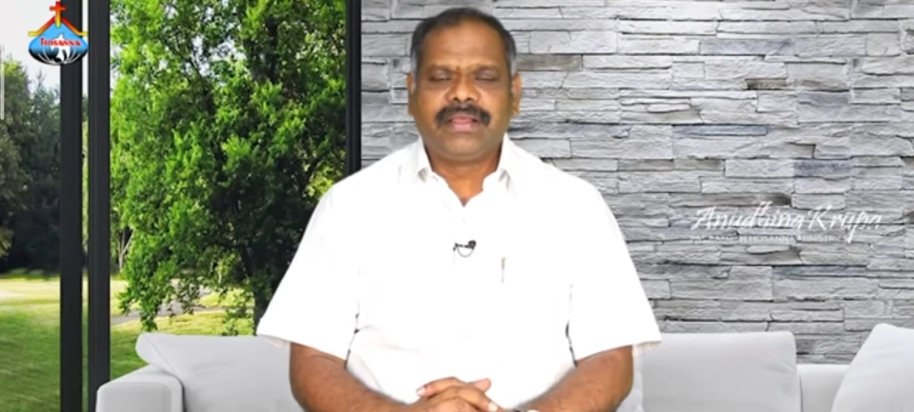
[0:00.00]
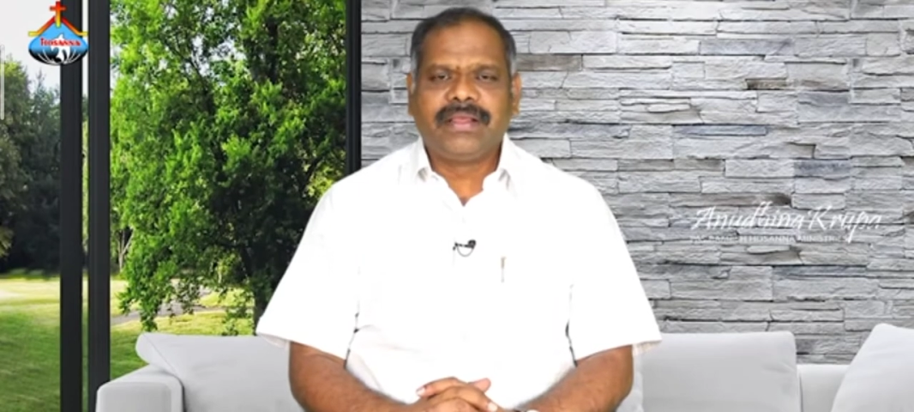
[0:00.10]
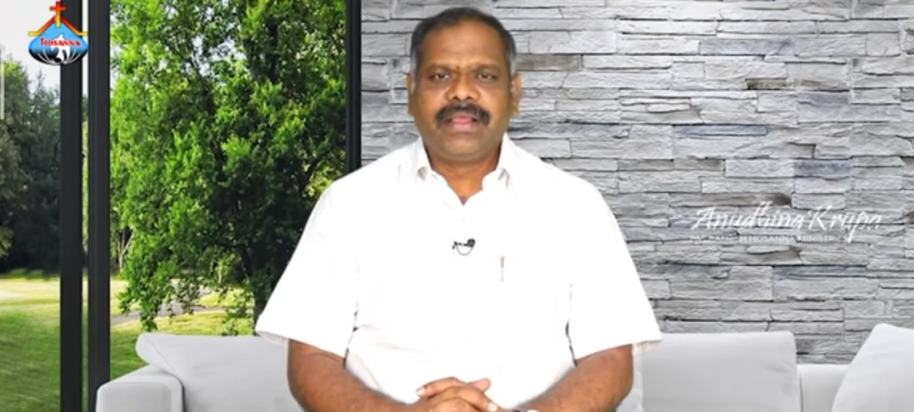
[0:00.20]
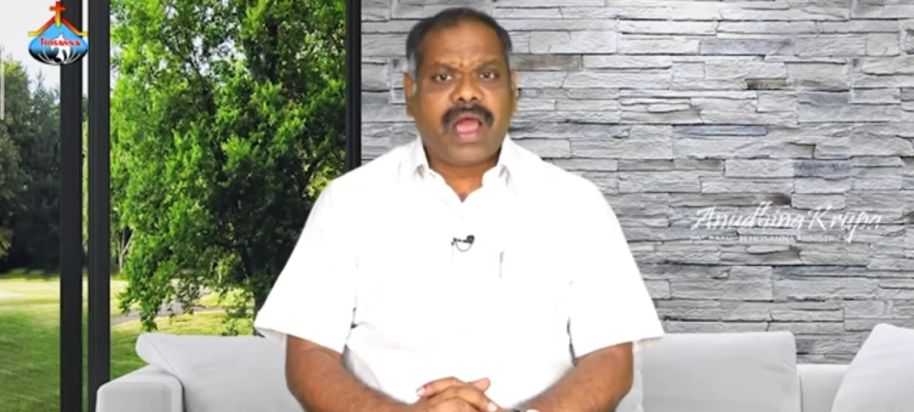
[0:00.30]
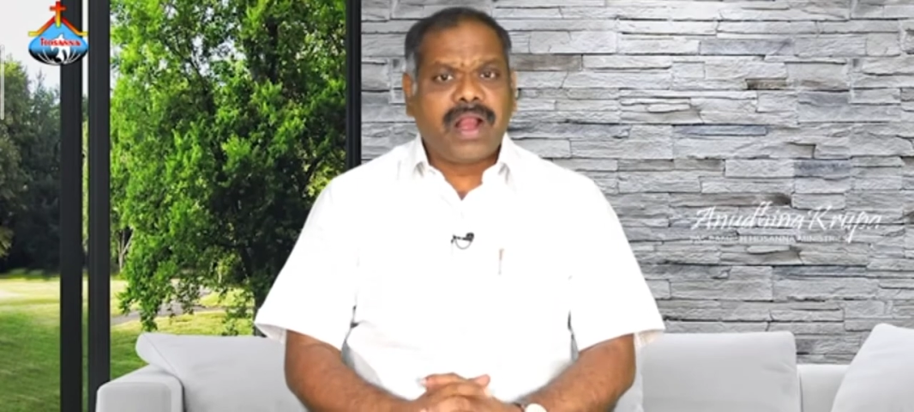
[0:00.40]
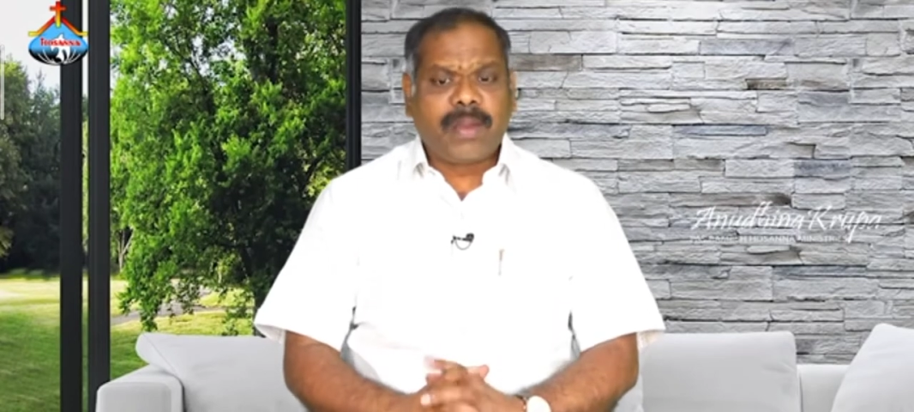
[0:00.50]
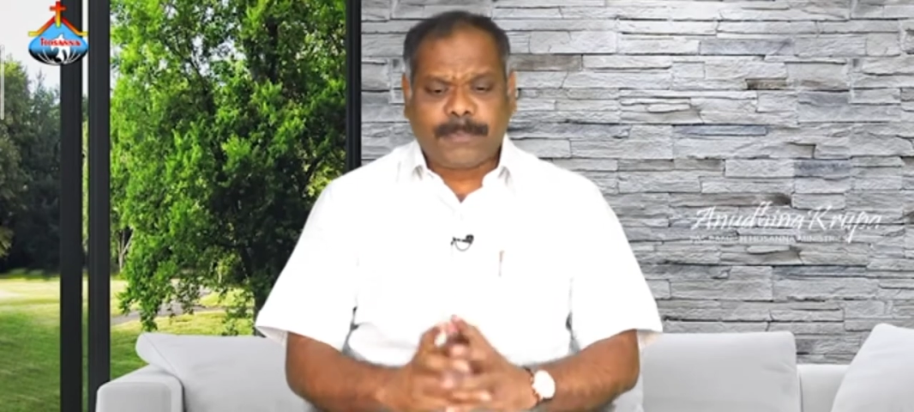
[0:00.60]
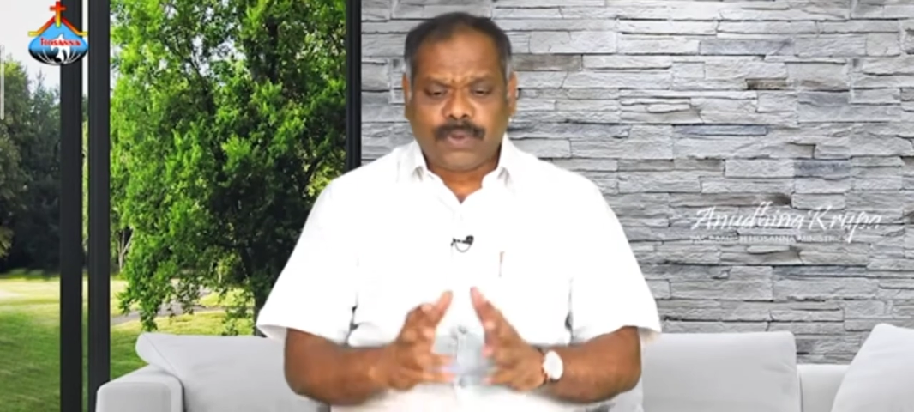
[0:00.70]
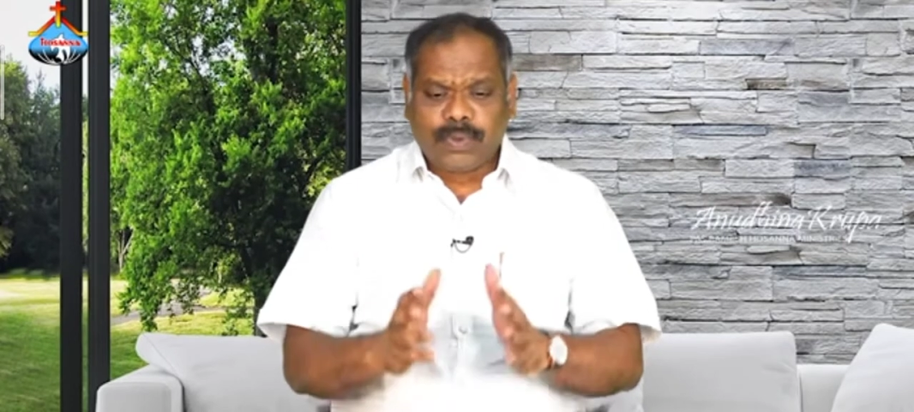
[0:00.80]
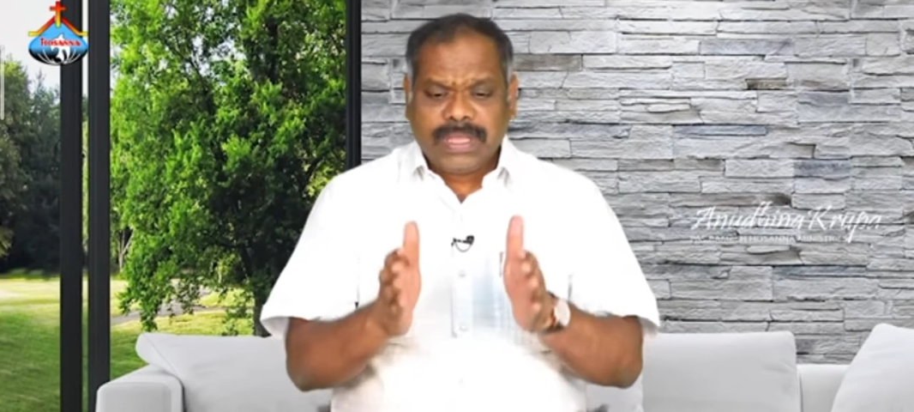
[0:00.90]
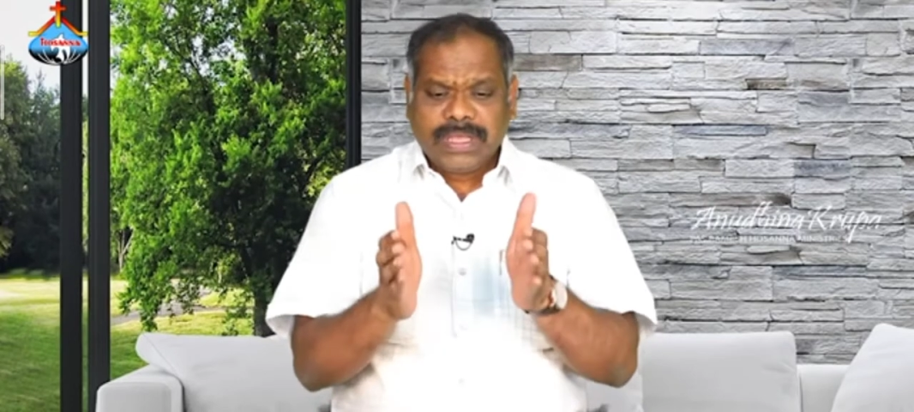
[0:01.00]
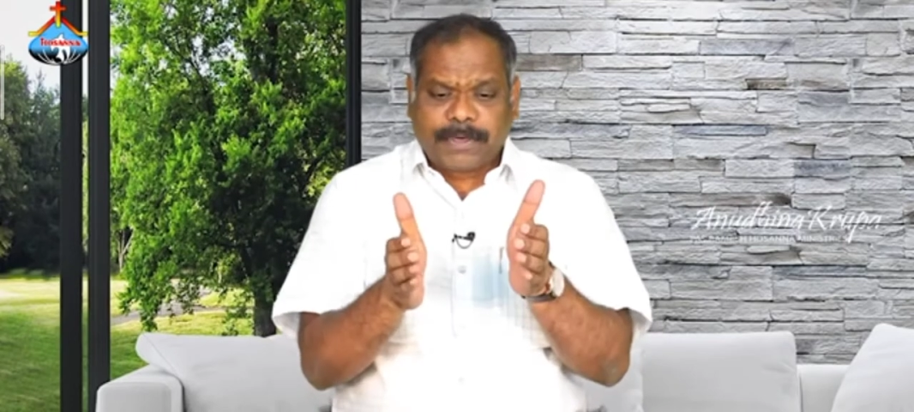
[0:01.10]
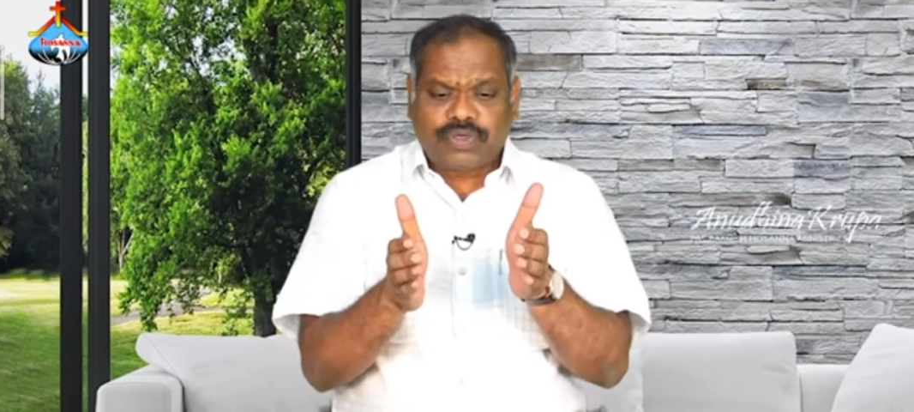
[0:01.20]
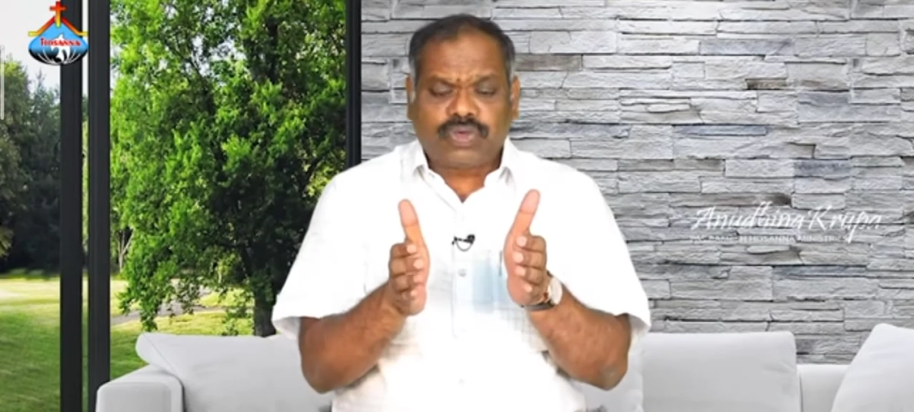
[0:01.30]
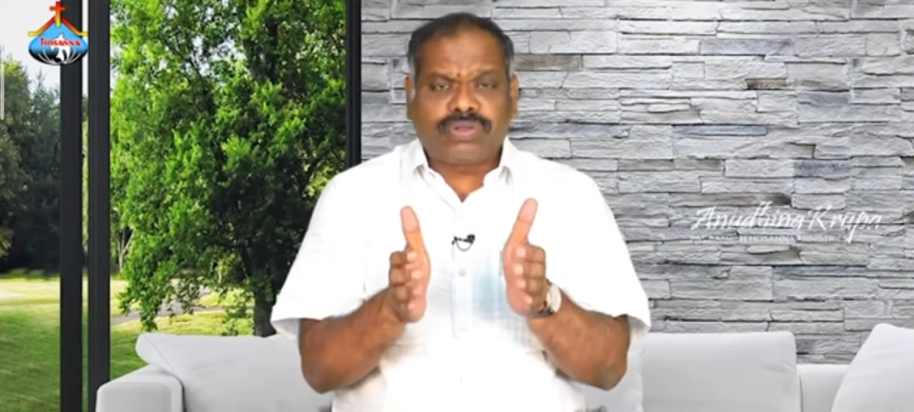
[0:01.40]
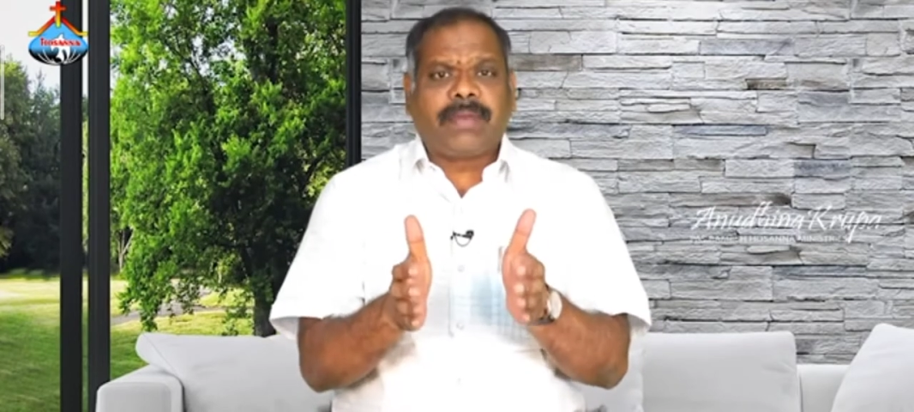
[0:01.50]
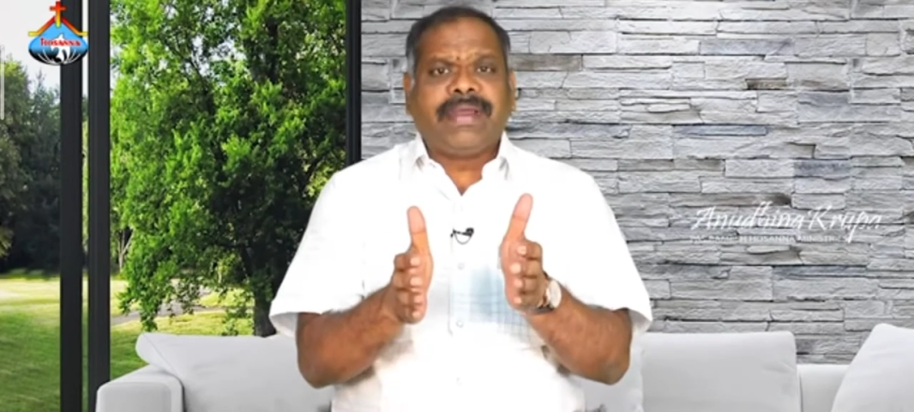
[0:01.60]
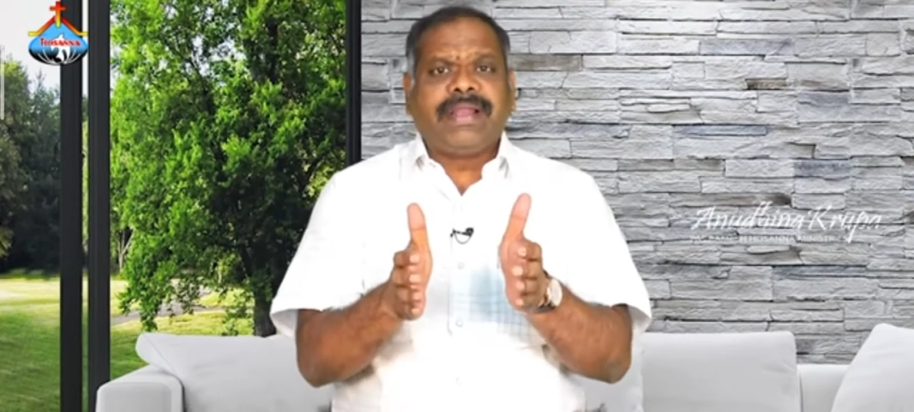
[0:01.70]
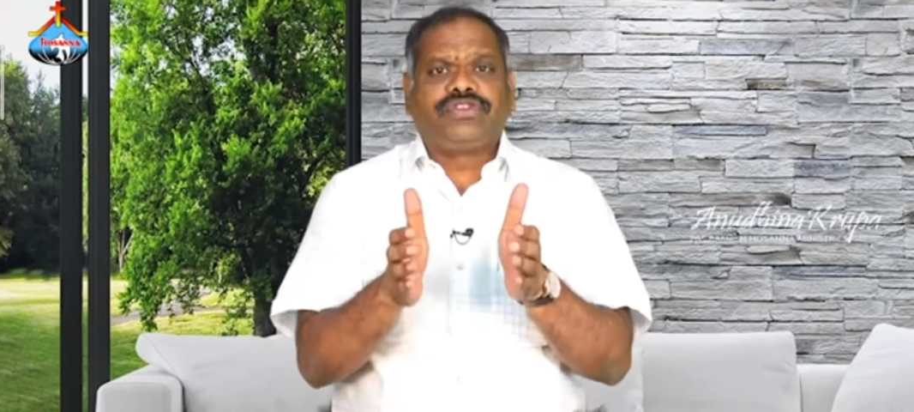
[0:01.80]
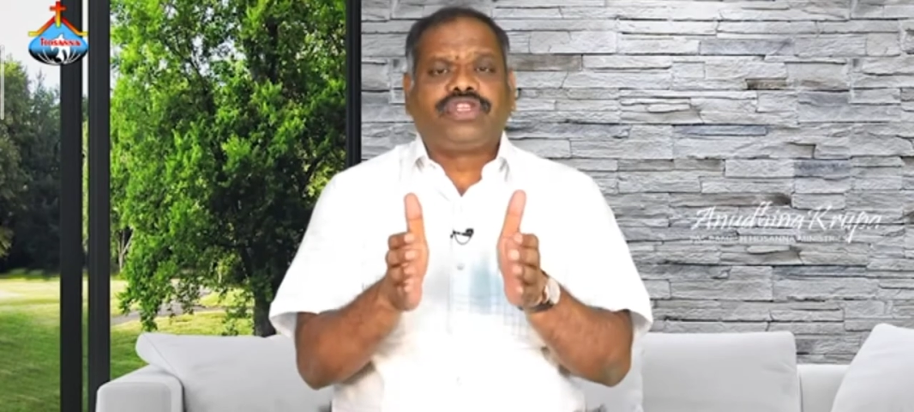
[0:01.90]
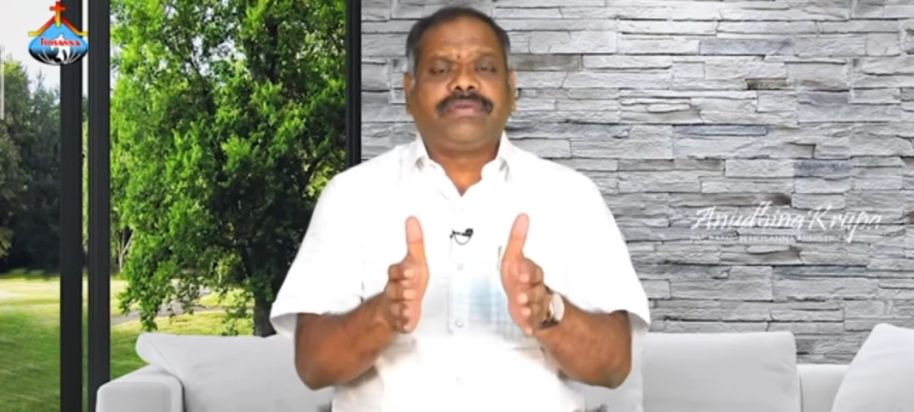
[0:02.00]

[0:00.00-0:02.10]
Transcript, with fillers: అన్నప్పుడు ఈ పరిశుద్ధమైన